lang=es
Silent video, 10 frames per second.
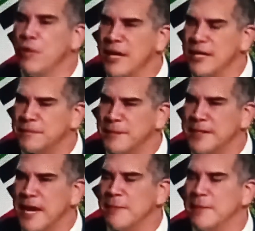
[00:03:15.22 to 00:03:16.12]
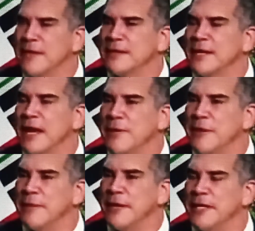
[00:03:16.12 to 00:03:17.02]
este país.
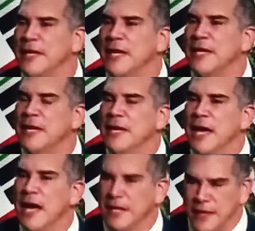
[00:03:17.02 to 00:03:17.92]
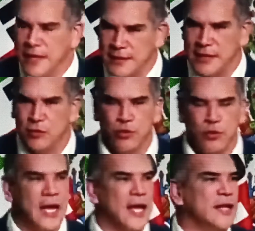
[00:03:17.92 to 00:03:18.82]
México está aún por conocer
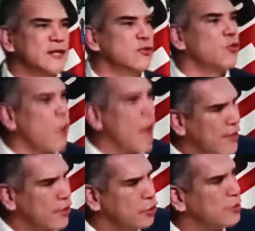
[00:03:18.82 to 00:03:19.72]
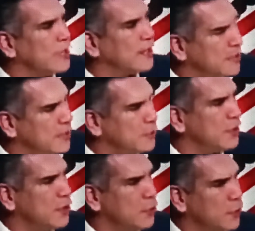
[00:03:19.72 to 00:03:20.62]
al mejor PRI de todos los
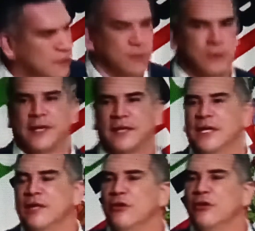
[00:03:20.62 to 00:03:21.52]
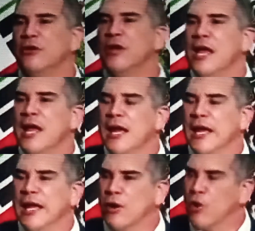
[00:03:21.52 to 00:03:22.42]
tiempos. El PRI
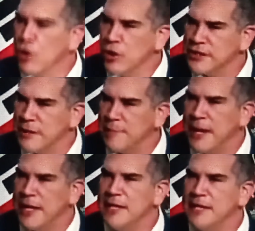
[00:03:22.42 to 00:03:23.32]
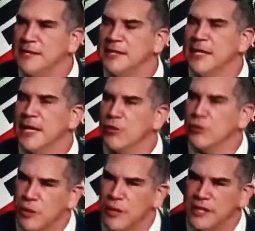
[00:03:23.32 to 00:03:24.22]
está preparado para regresar
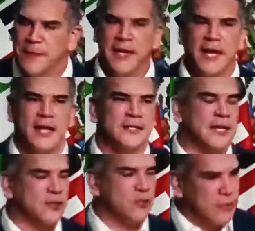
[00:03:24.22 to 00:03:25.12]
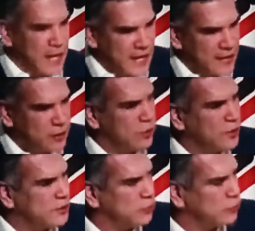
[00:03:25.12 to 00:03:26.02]
y gobernar
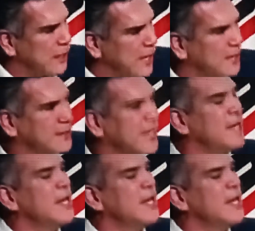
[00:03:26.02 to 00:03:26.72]
en coalición.